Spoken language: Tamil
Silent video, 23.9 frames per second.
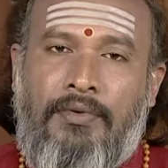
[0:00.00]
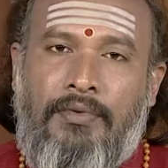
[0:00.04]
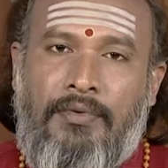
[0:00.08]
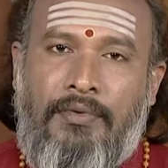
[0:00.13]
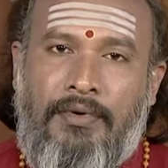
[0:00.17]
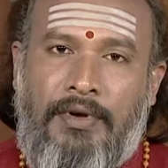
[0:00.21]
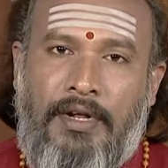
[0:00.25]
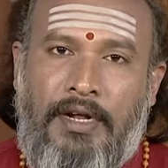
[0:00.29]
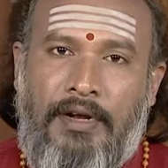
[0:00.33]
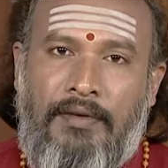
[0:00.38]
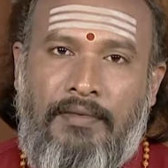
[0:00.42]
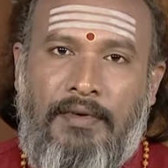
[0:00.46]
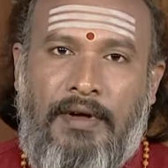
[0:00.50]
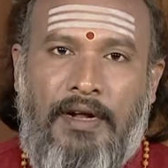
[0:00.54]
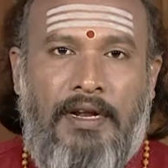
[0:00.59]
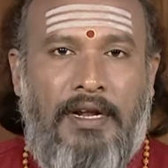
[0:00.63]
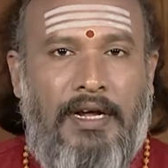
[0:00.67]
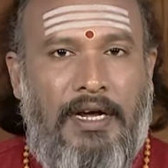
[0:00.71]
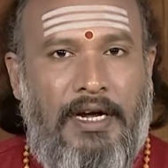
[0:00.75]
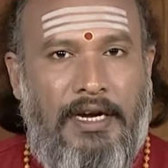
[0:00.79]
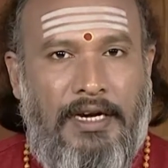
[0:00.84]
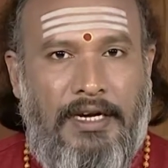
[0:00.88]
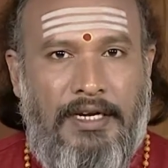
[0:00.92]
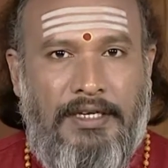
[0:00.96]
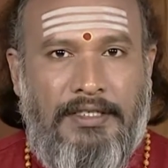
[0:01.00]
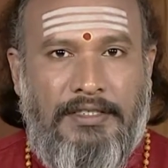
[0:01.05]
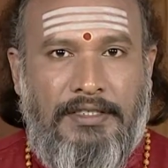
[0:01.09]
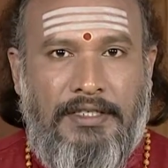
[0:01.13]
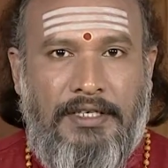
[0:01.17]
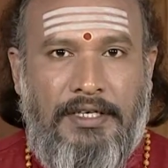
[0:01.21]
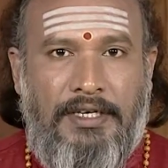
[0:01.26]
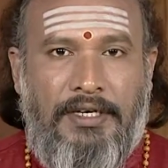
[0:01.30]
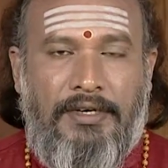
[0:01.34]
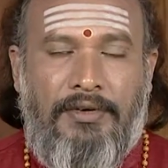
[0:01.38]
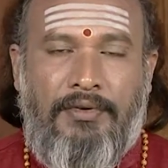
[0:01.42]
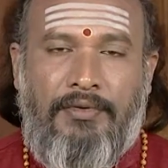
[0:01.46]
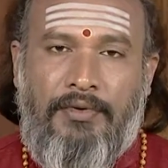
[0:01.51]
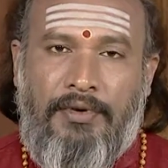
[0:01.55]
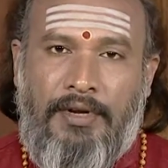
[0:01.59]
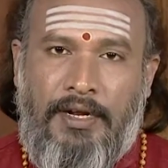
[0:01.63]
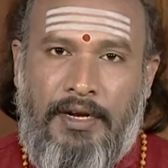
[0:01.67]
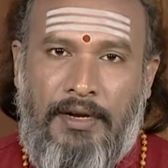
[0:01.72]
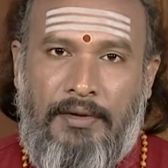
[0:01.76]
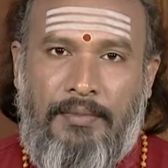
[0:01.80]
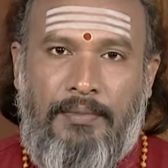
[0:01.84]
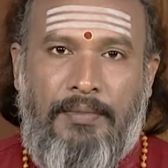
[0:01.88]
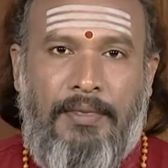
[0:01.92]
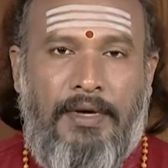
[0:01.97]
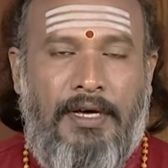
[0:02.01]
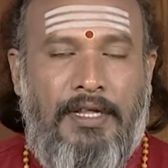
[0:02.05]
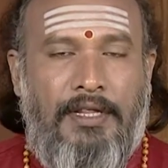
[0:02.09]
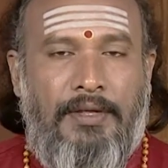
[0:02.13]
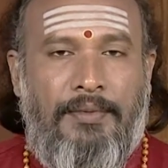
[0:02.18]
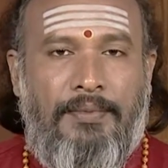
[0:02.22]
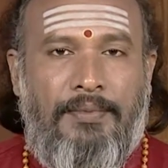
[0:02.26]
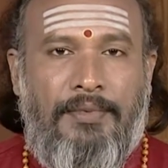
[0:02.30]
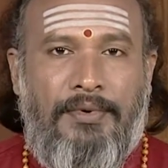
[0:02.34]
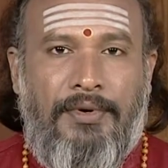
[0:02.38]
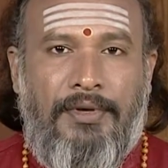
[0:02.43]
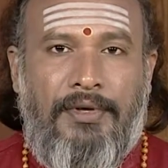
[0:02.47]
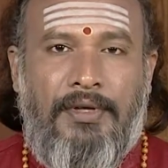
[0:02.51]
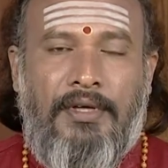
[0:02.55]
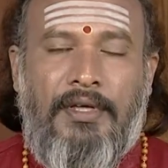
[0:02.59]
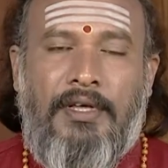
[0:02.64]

குடல்வால் அழற்சி குடல் பாதிப்பு